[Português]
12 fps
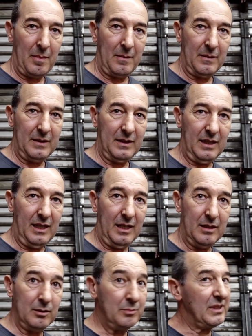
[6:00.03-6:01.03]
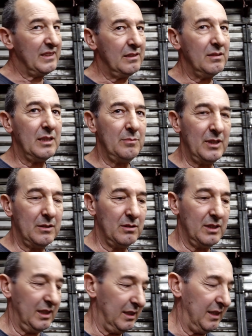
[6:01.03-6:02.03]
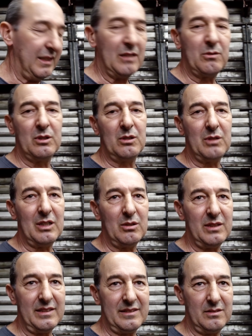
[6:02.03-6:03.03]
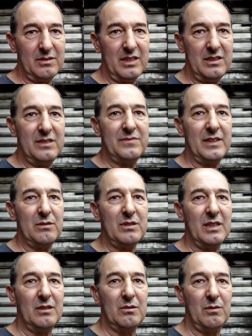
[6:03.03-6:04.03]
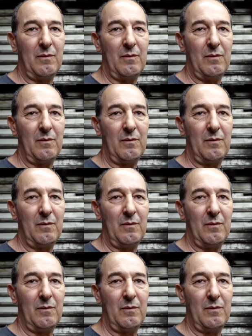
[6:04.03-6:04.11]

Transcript: Tá. tá. Não precisa ser um carburador grande, é de acordo com a rotação que a gente faz o cálculo.